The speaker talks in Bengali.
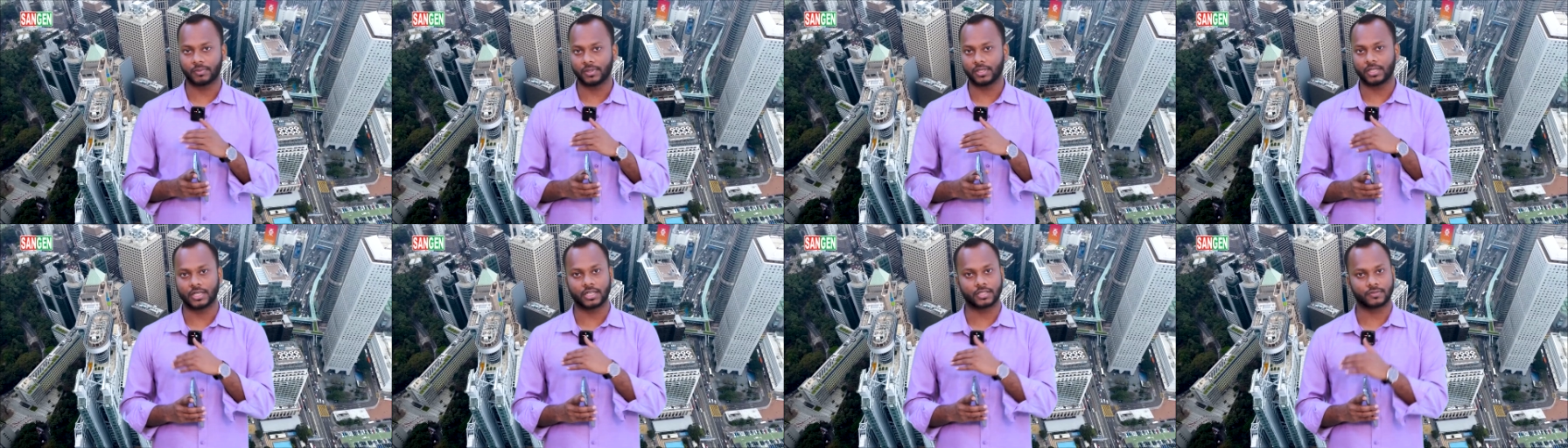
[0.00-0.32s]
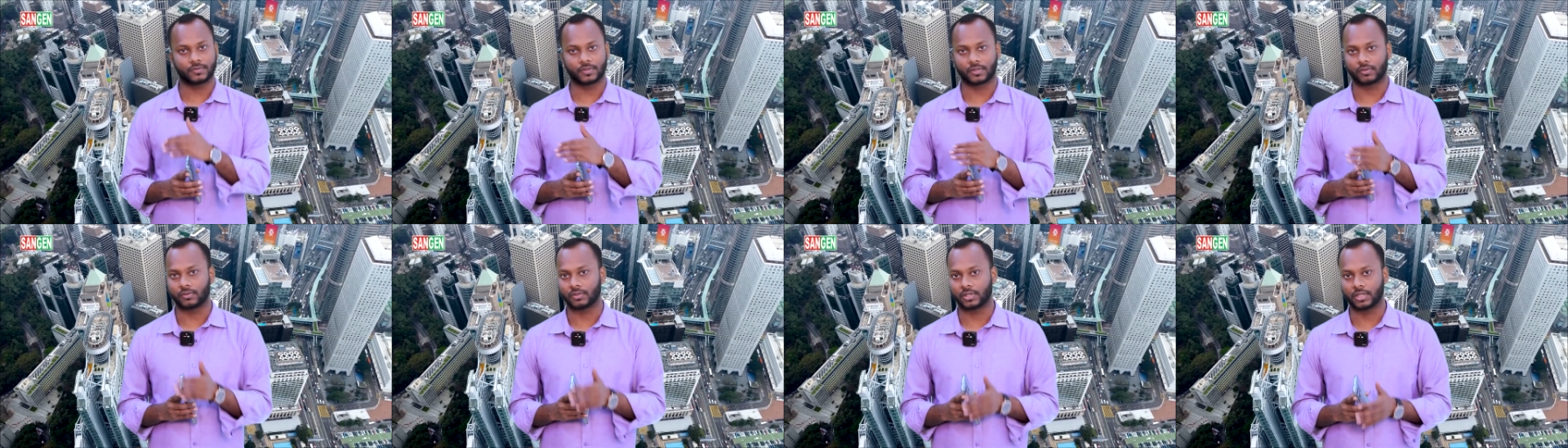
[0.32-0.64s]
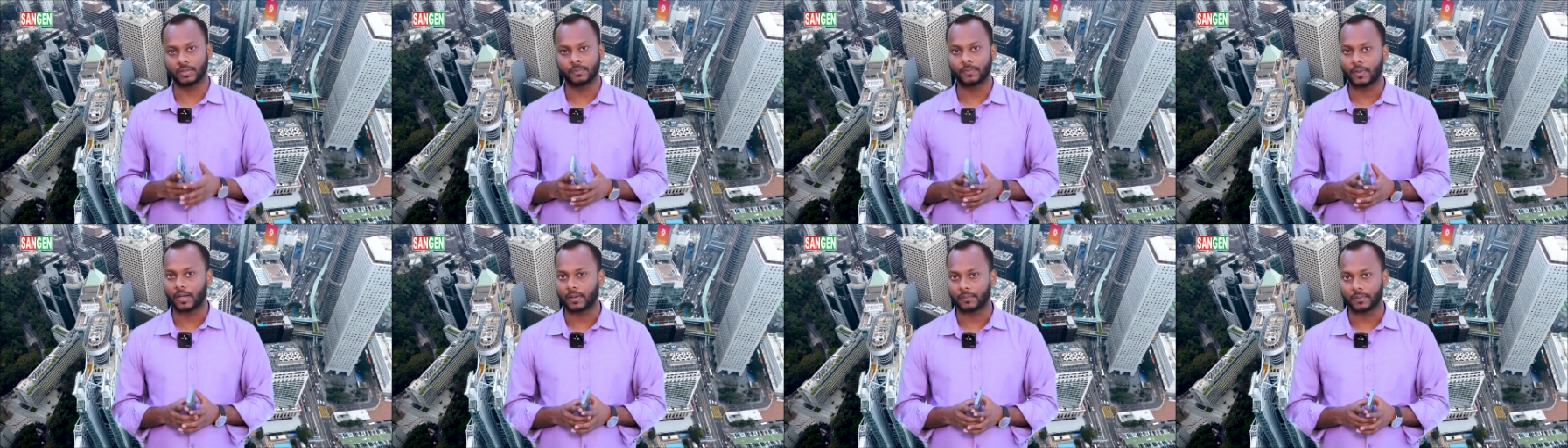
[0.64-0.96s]
আপনি ট্রান্সফার
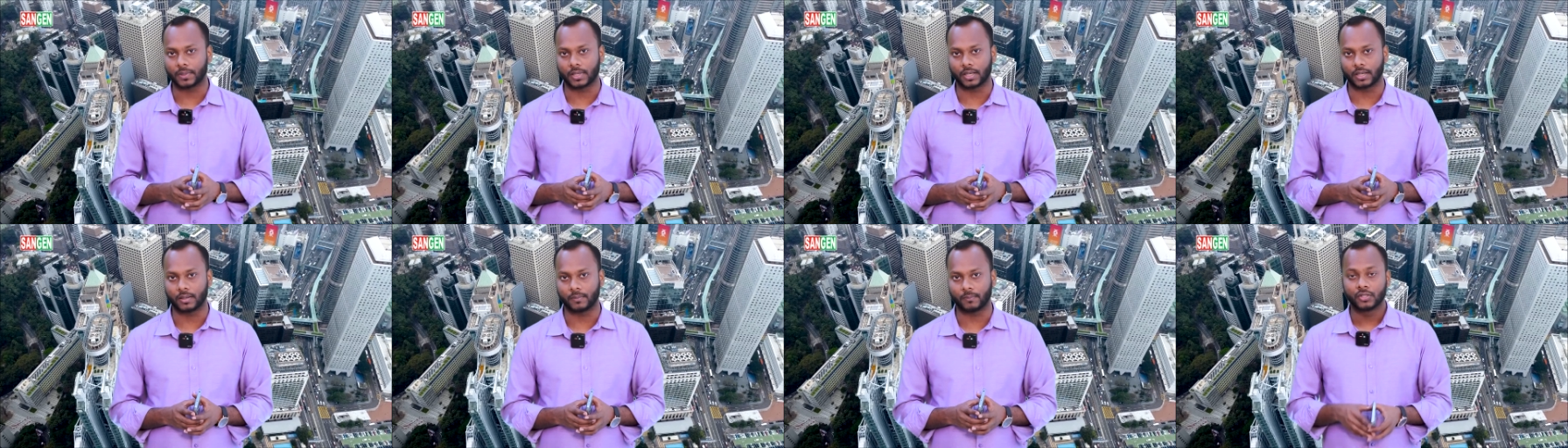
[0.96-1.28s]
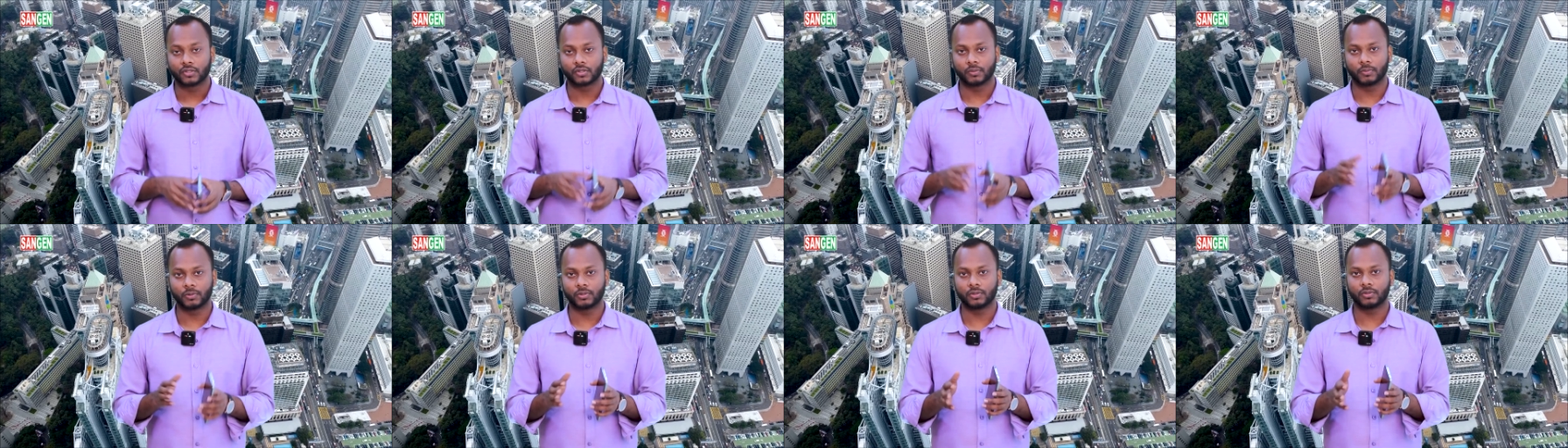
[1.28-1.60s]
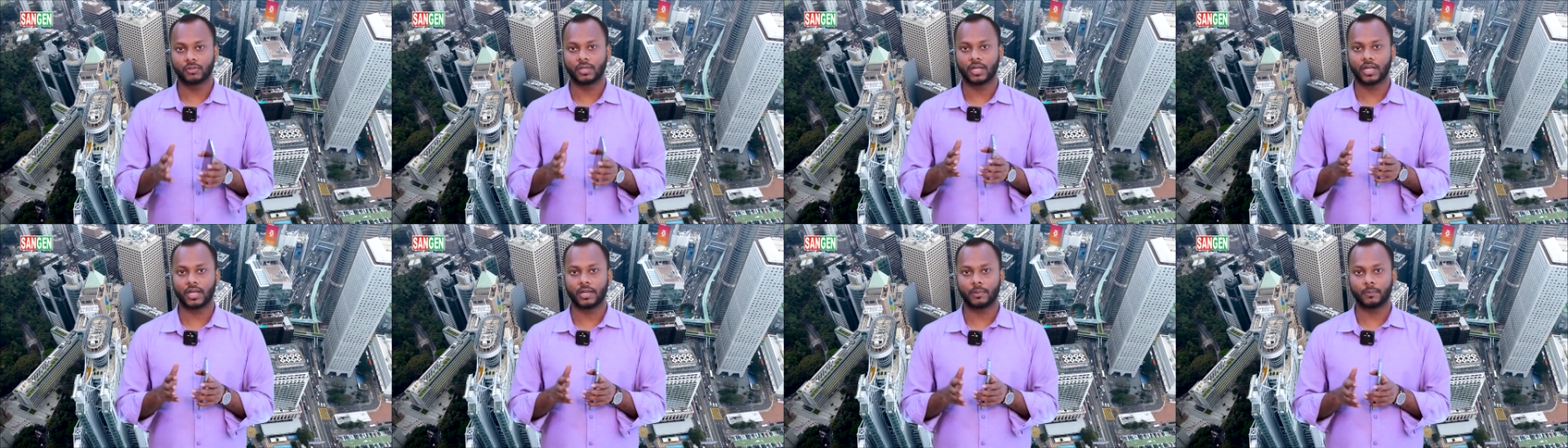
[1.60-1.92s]
করতে পারবেন না তো
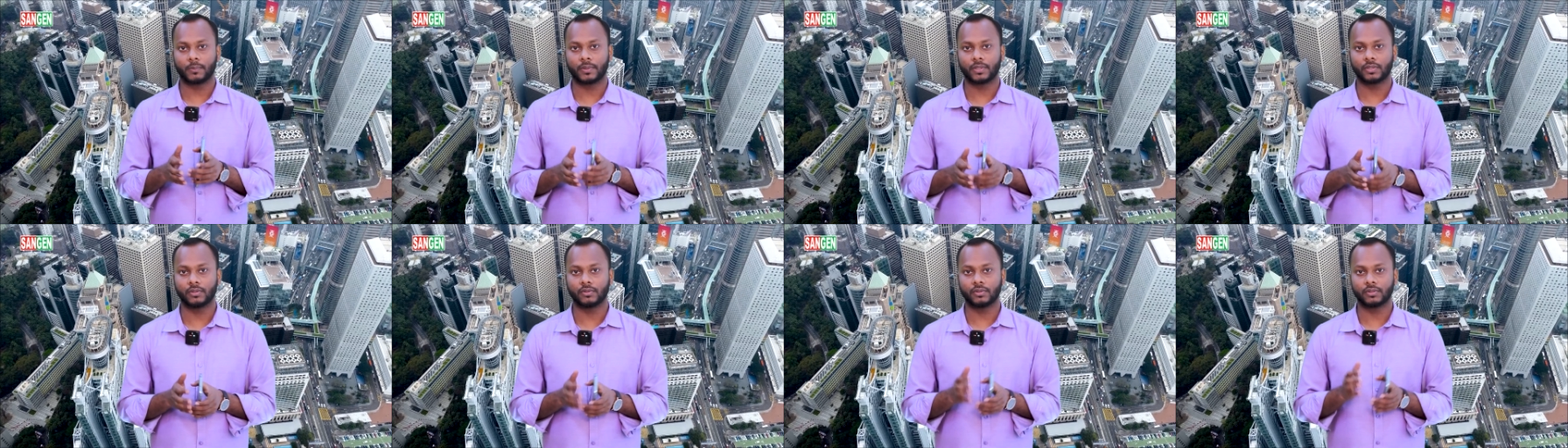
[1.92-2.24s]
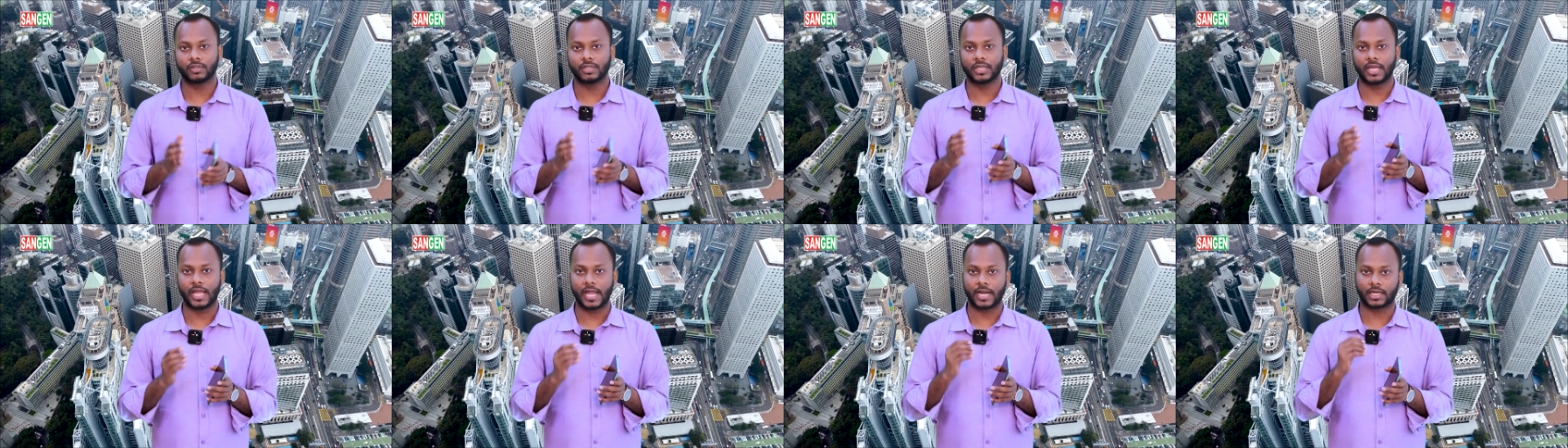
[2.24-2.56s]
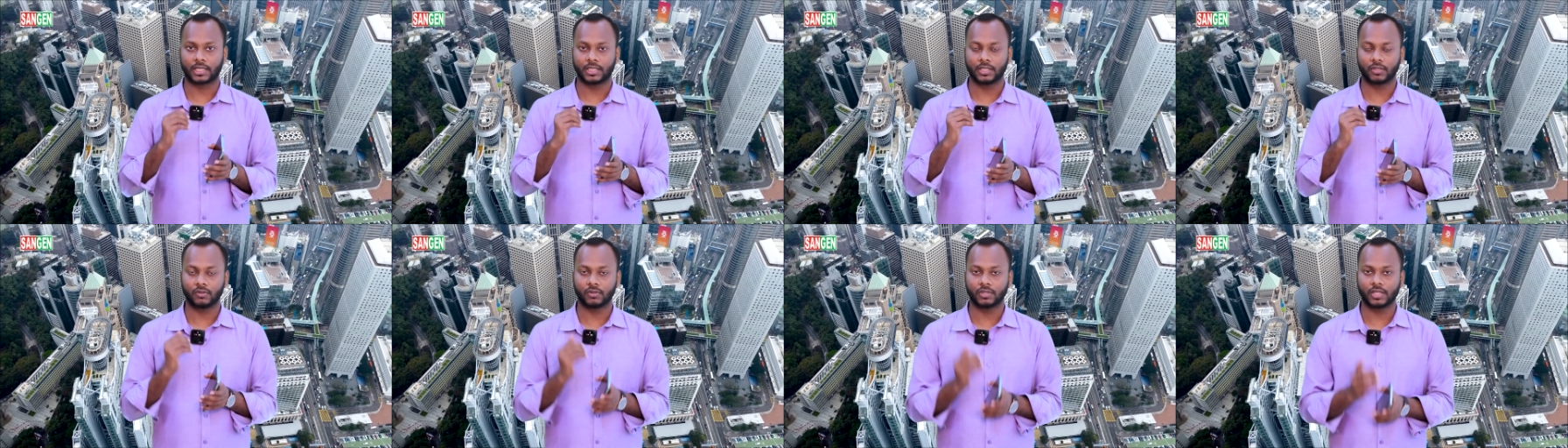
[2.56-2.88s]
বন্ধুরা ভিডিওতে
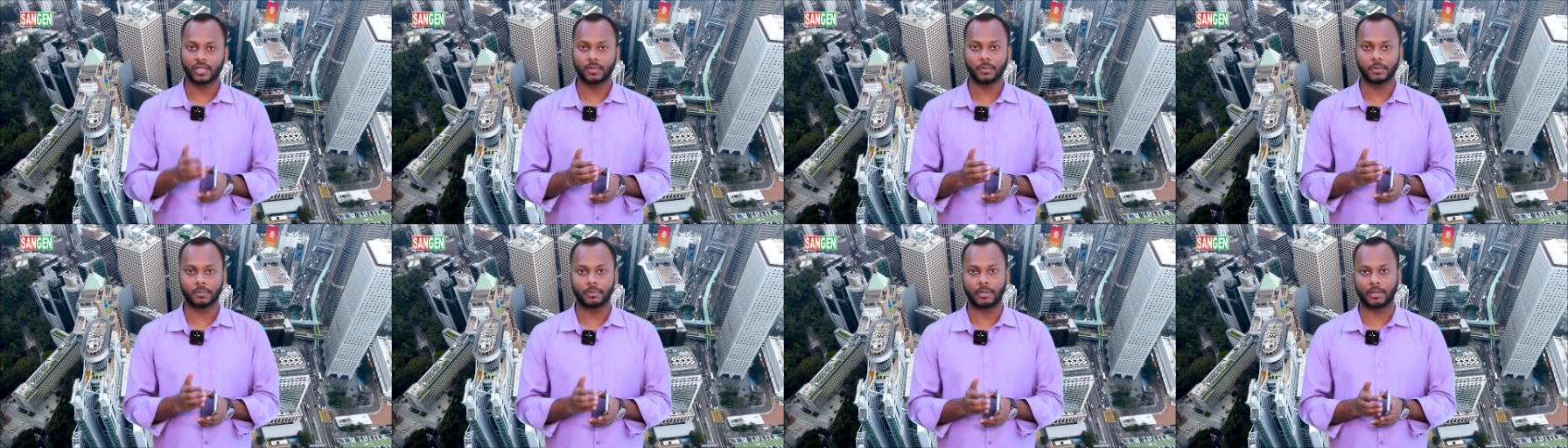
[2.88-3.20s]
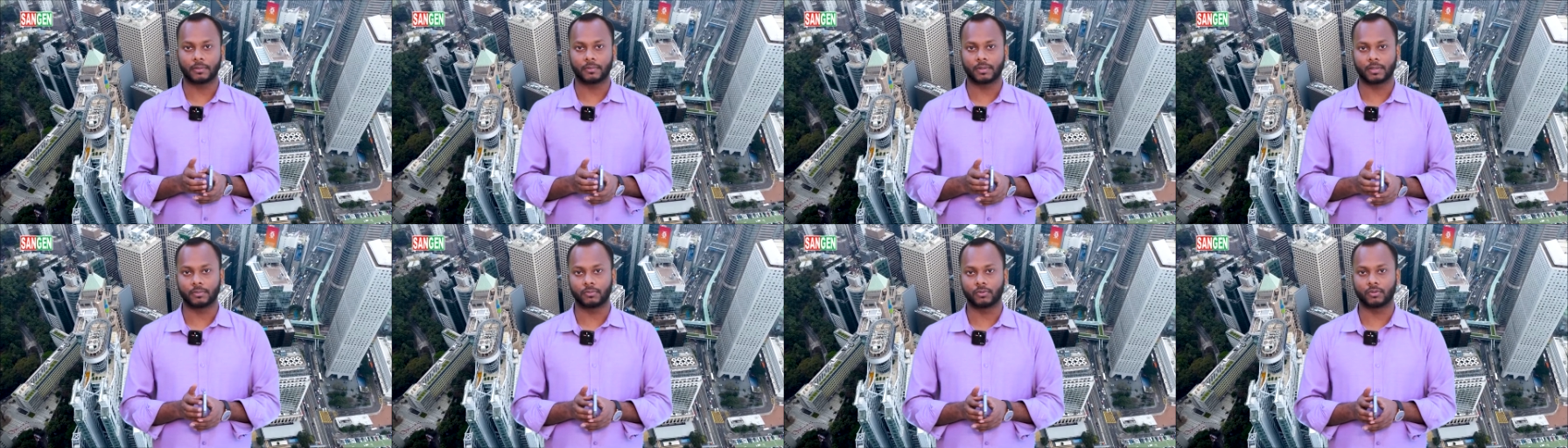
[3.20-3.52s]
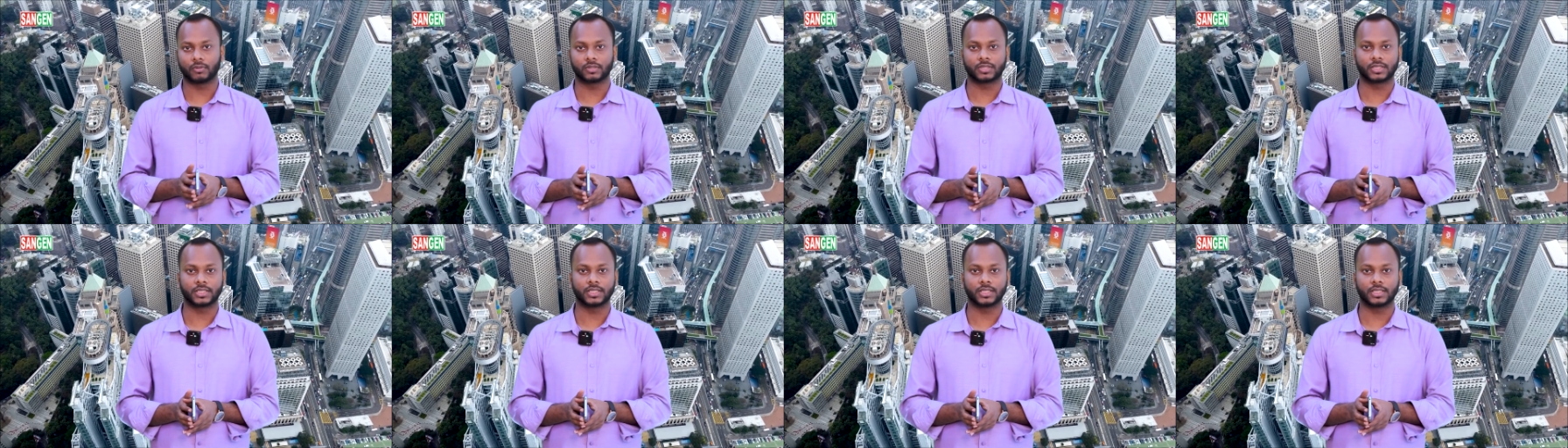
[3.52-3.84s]
একটি কথা আমি বারবার
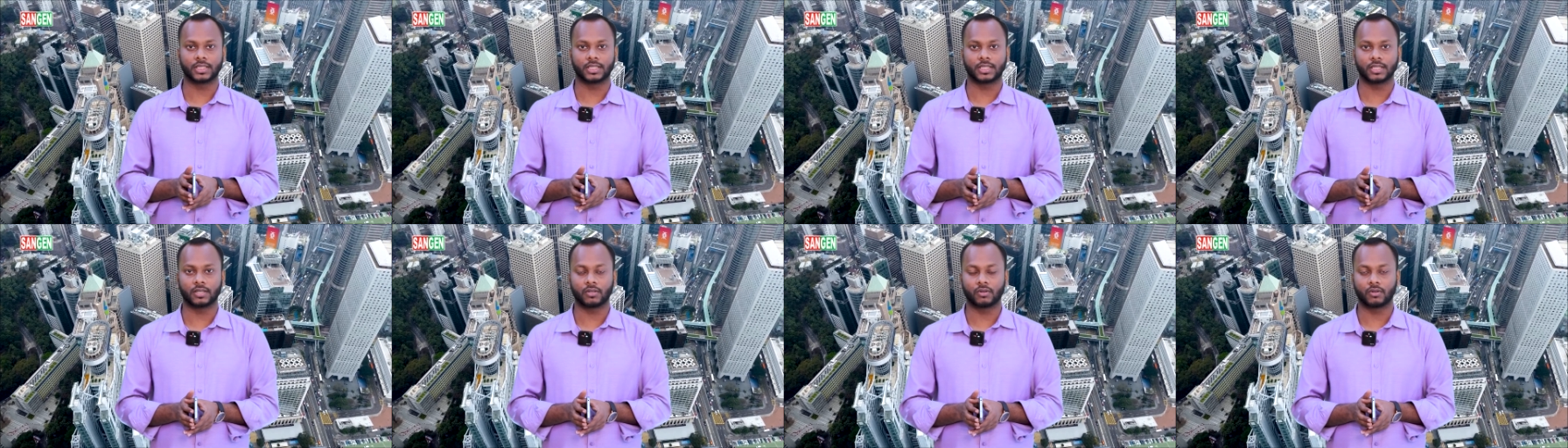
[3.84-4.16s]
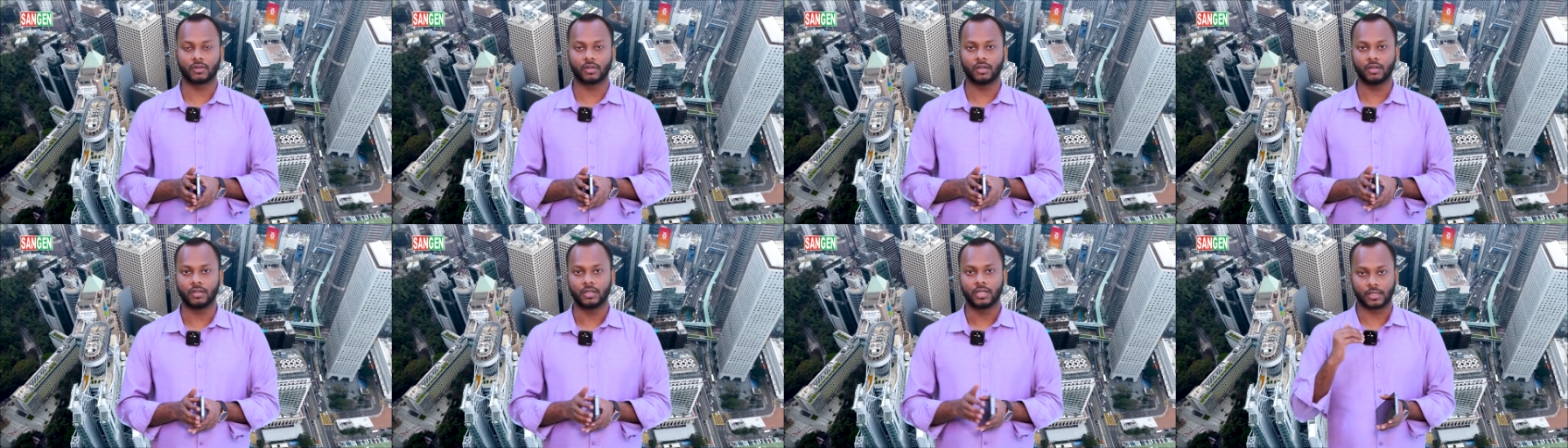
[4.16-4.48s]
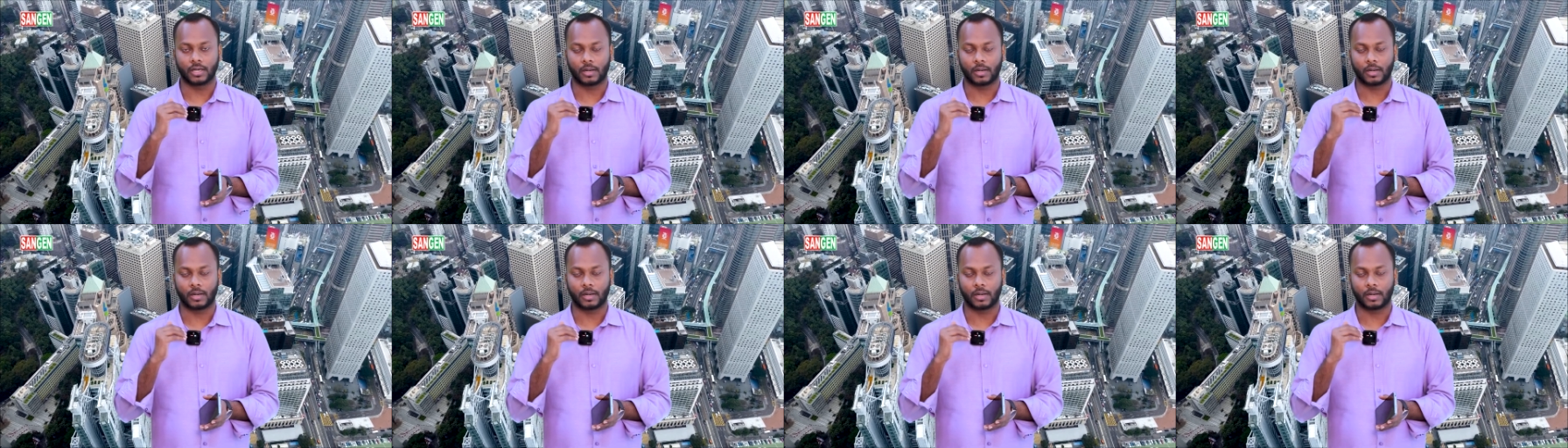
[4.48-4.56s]
বলছি যেটা হলো